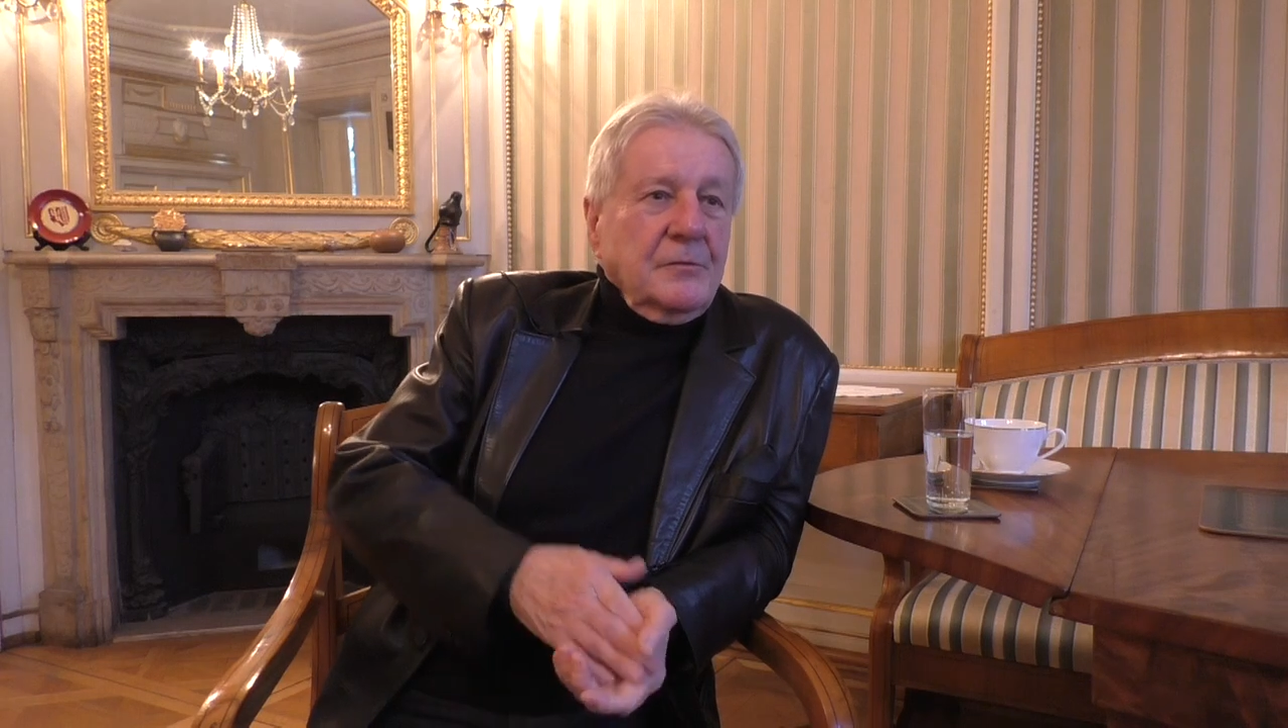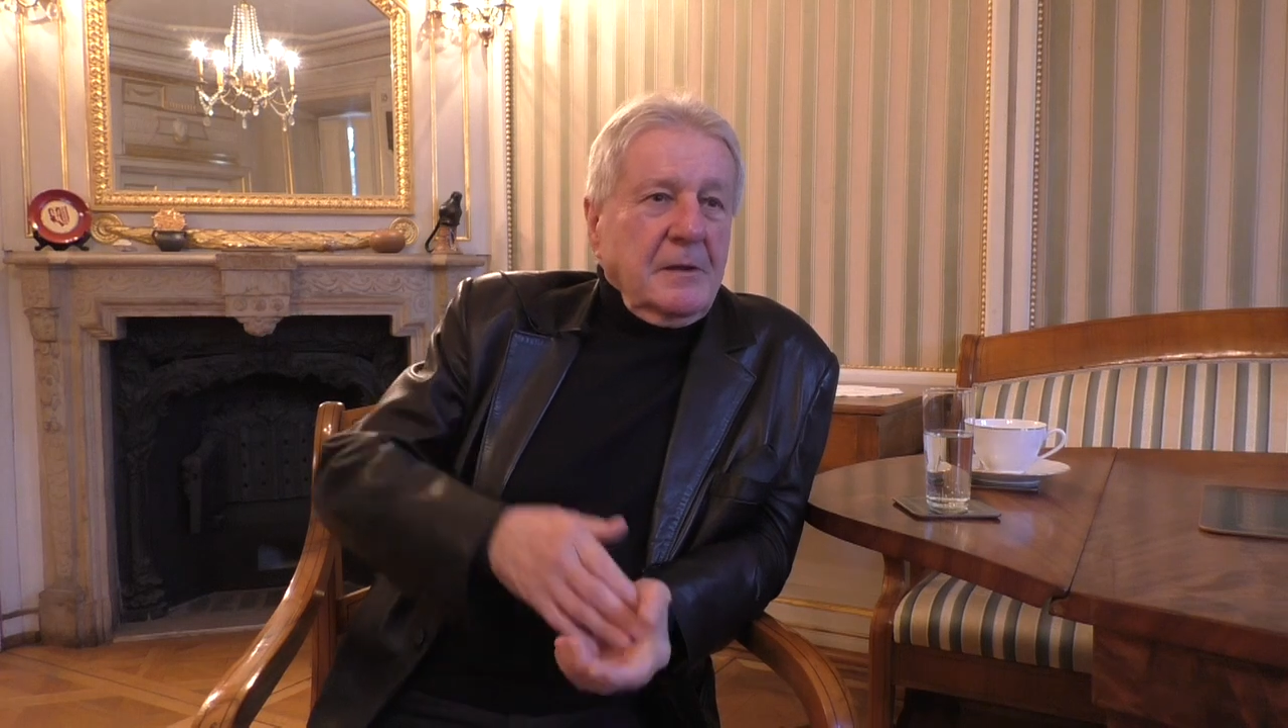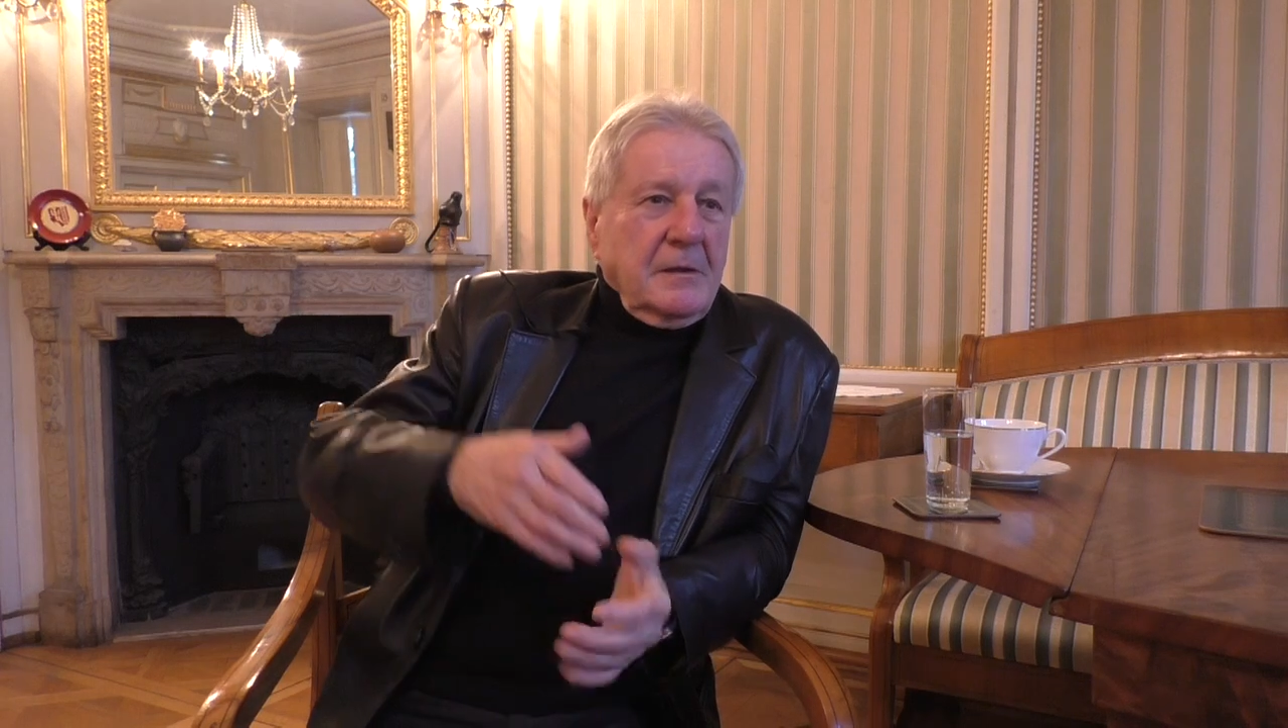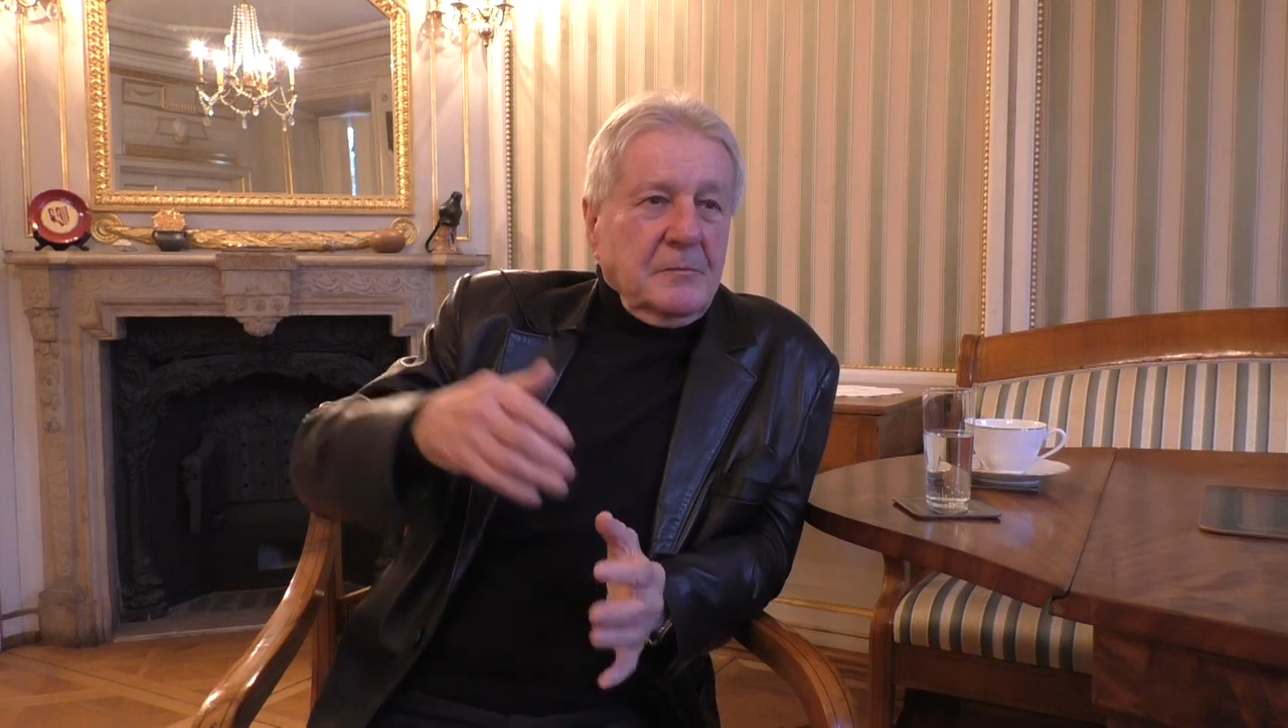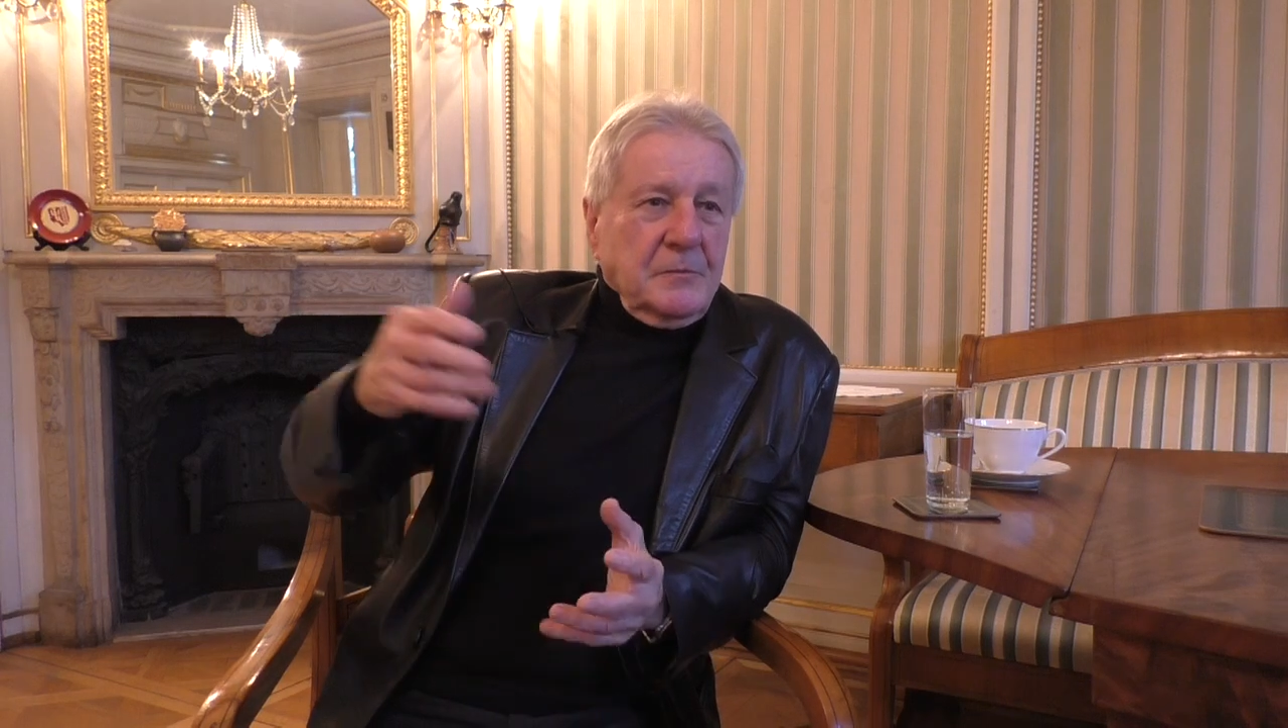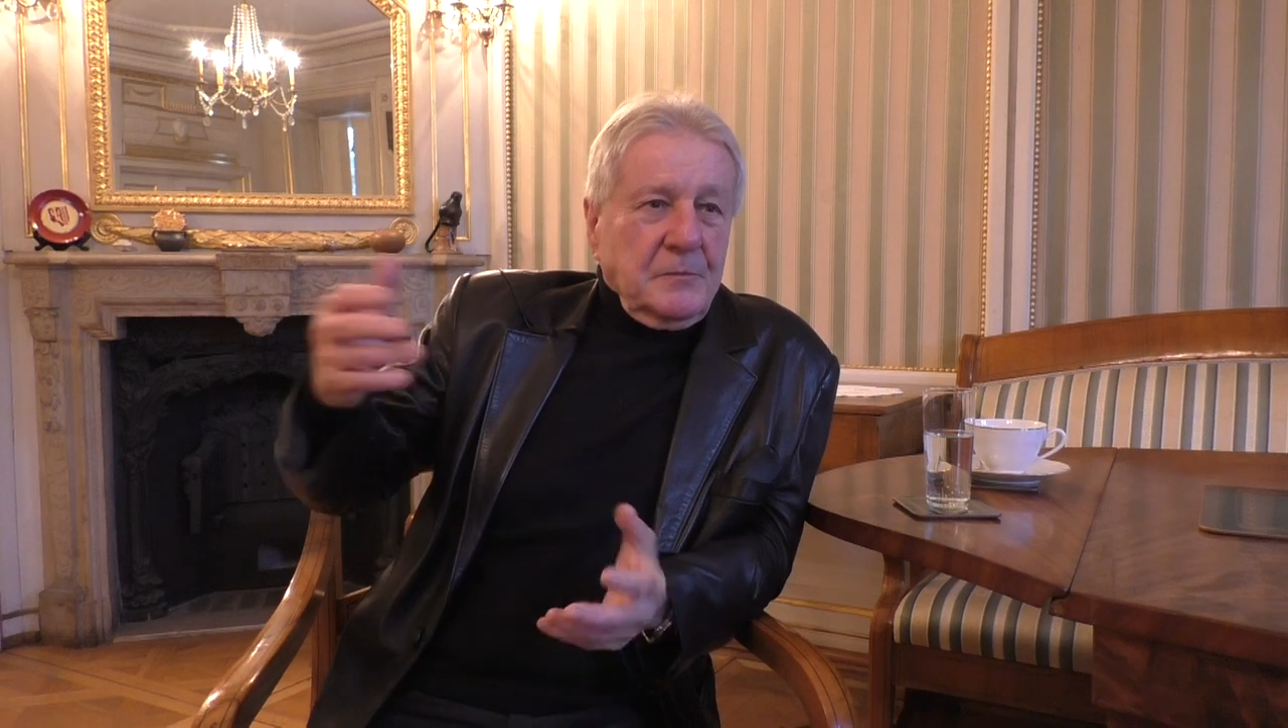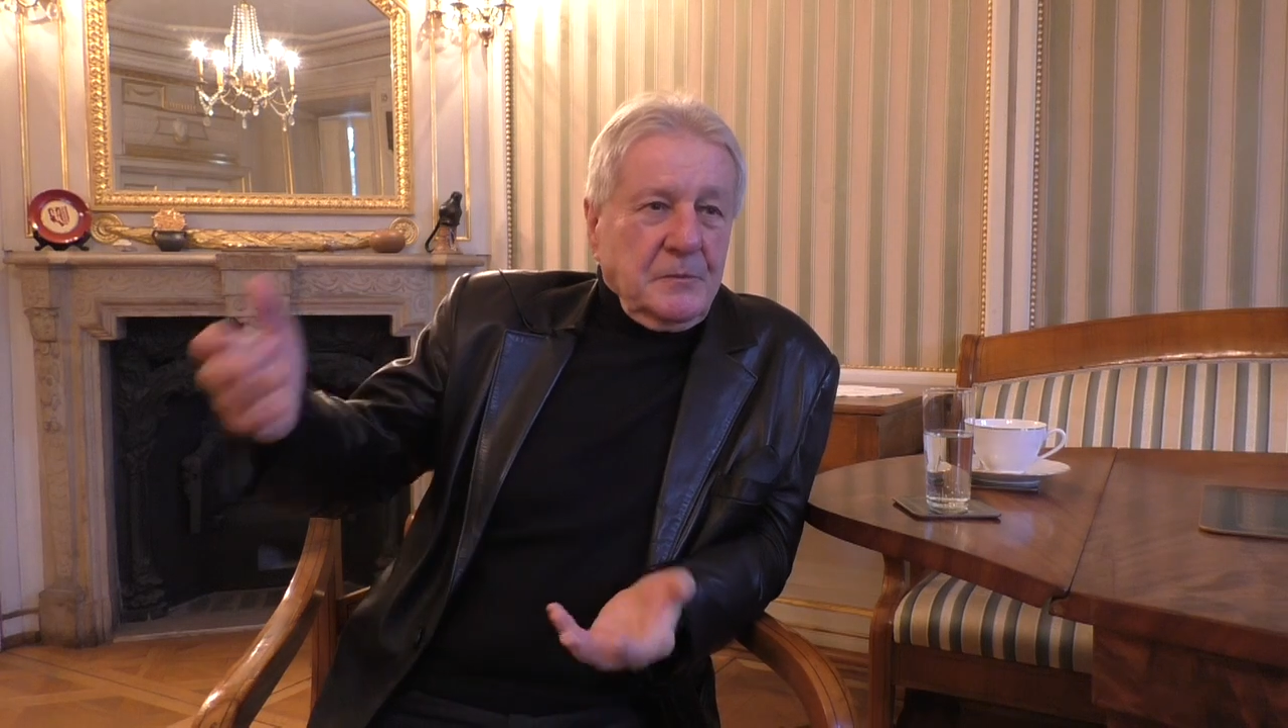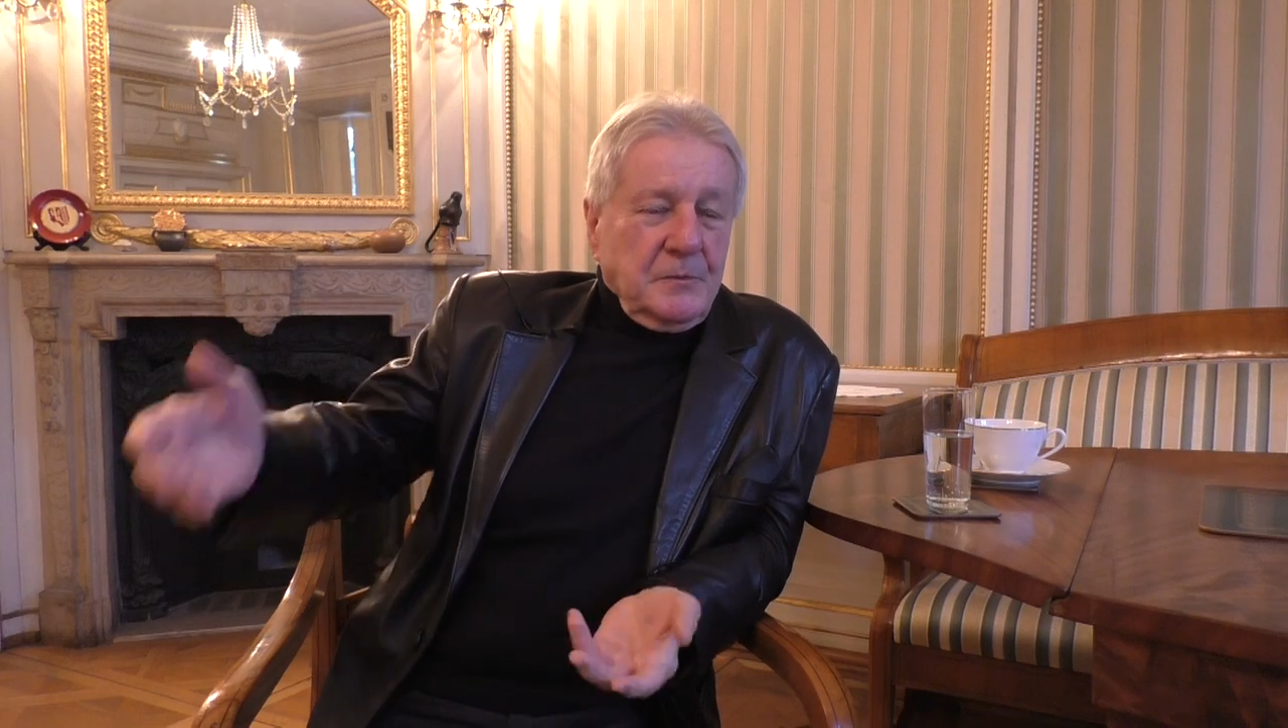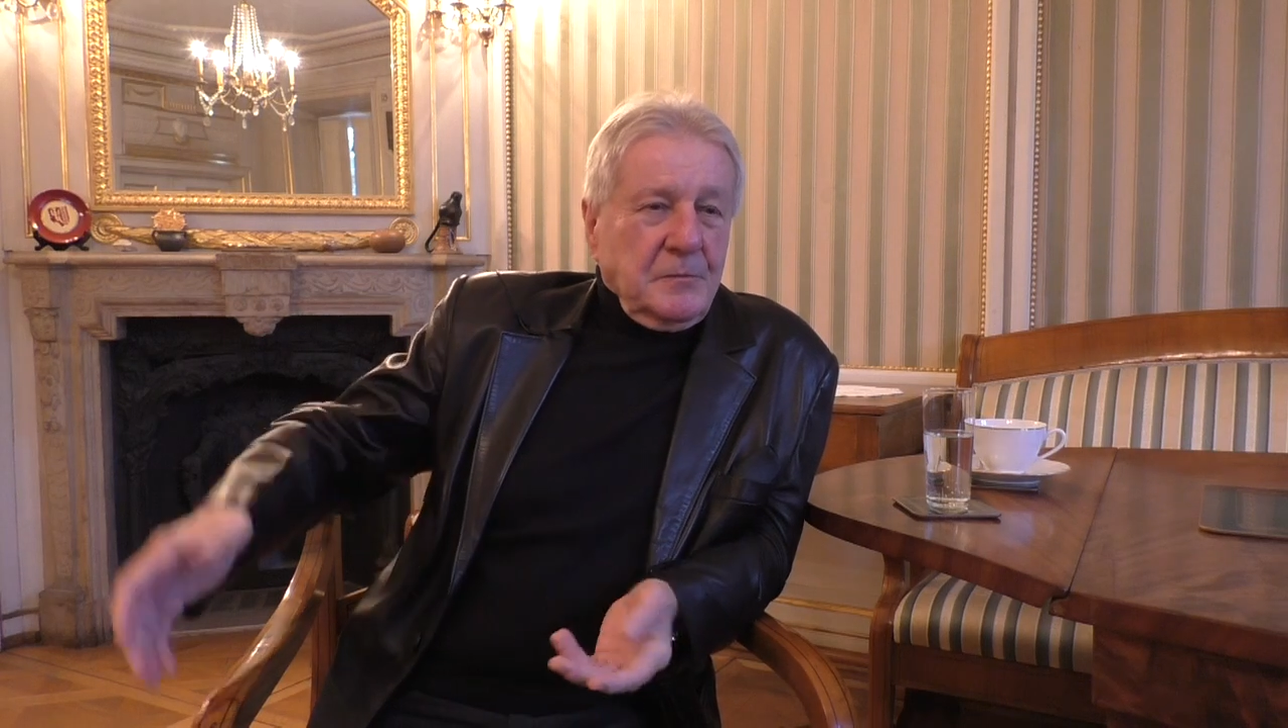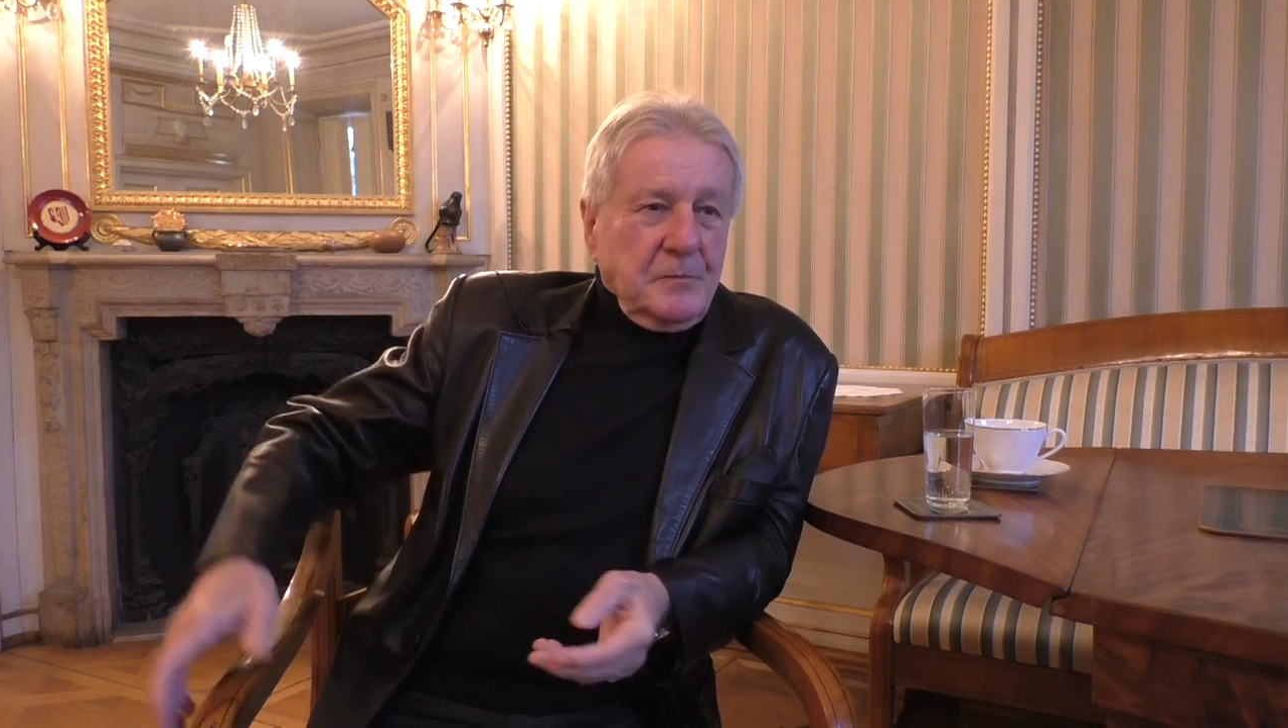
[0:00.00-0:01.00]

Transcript: miałem,